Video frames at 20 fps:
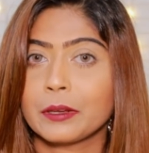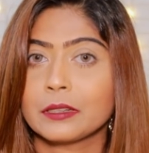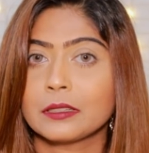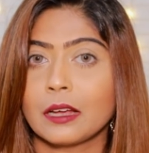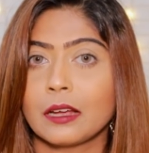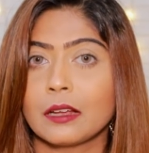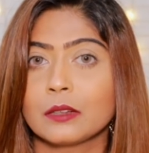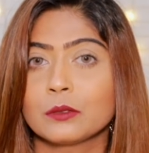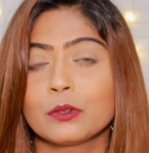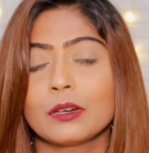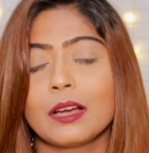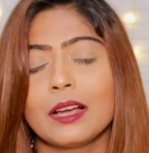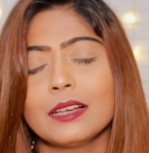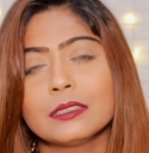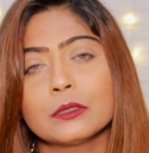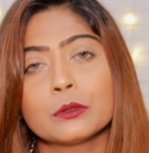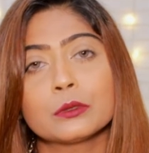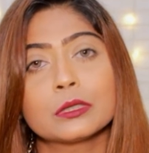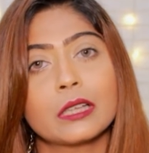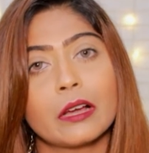पता है तो
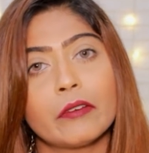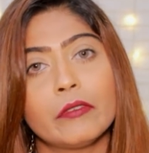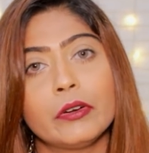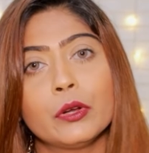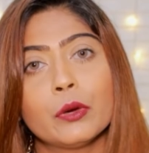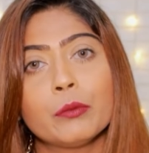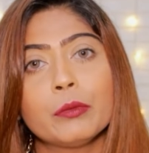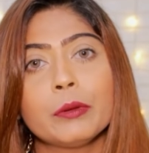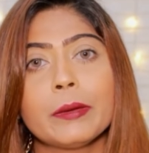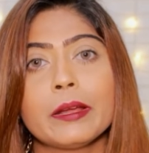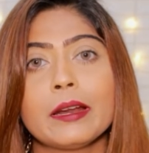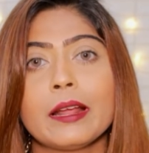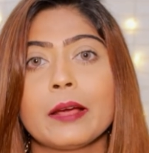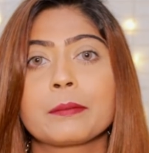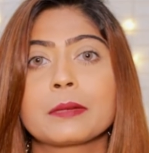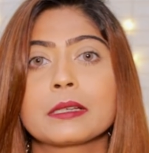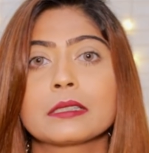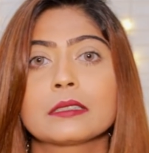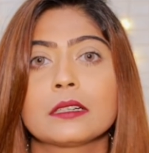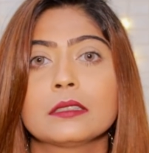गाइज उसका वीडियो भी मैंने
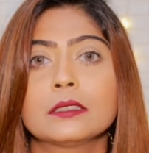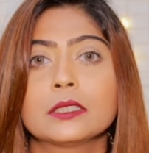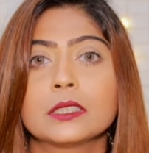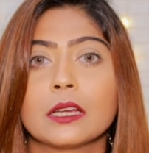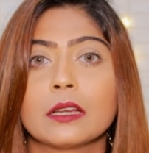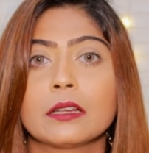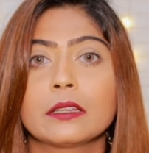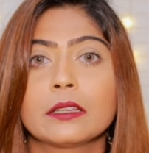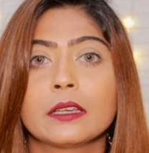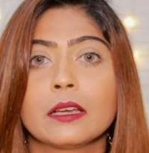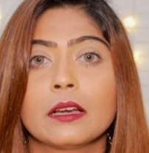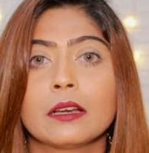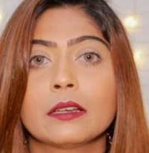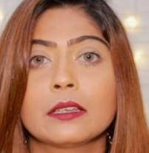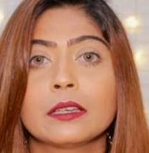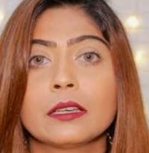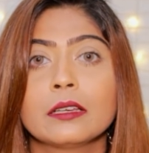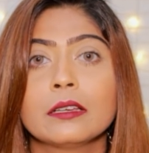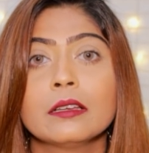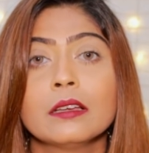आपके साथ शेयर किया है
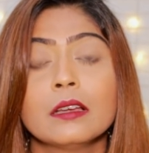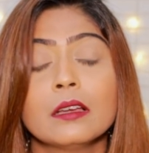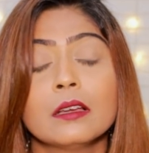कि